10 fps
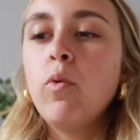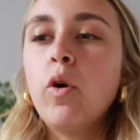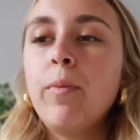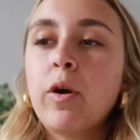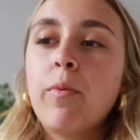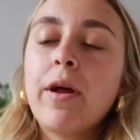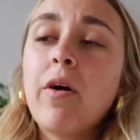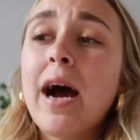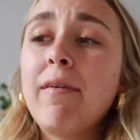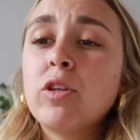Luego me he
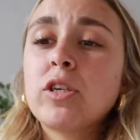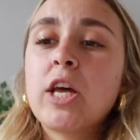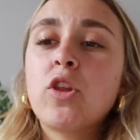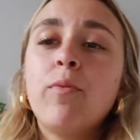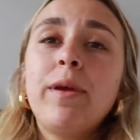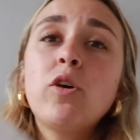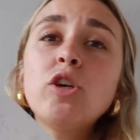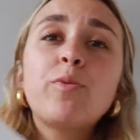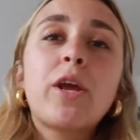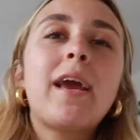comprado Hábitos
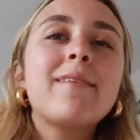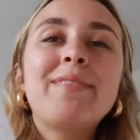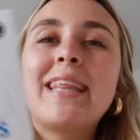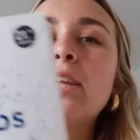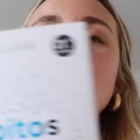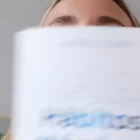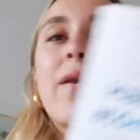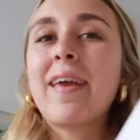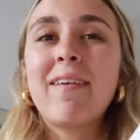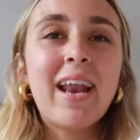Atómicos porque necesito
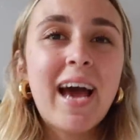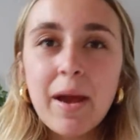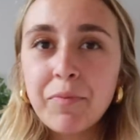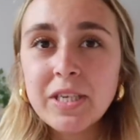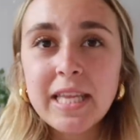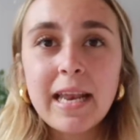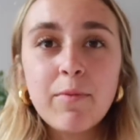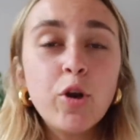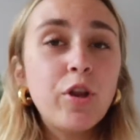saber de qué va el hype de este libro,